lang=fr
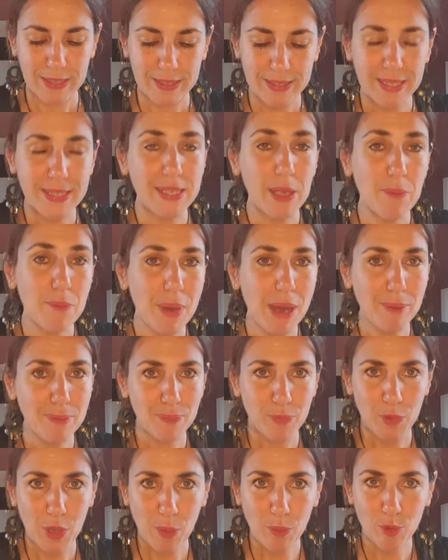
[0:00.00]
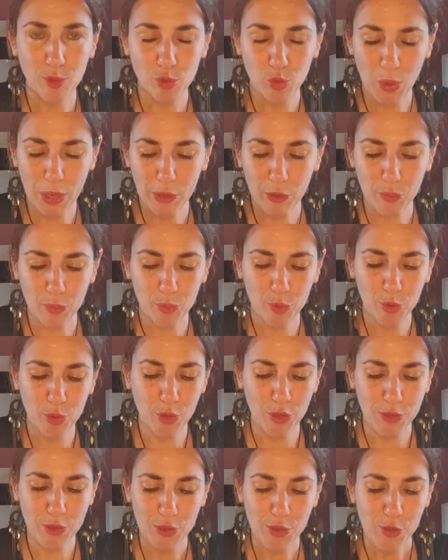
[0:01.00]
C'est sympa, on a besoin un peu
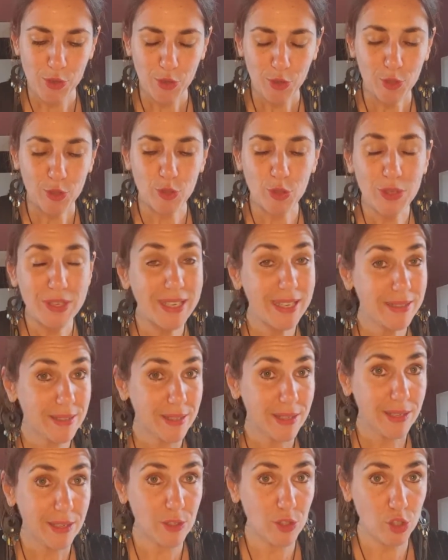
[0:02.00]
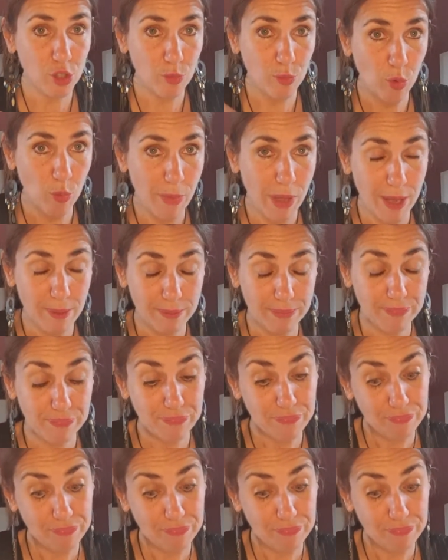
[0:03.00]
euh, de gaieté en ce moment.